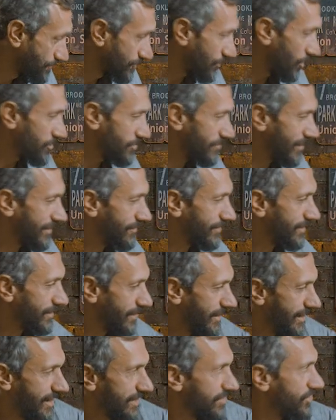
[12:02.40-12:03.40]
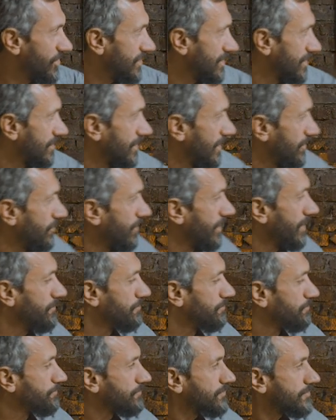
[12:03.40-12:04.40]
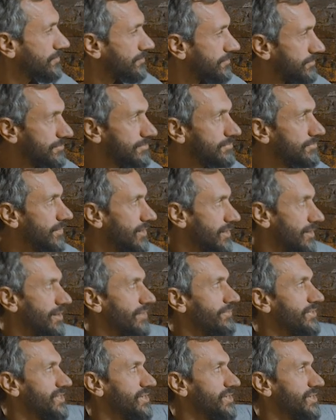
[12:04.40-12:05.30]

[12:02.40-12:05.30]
В общем, это вот ряд чисел, который в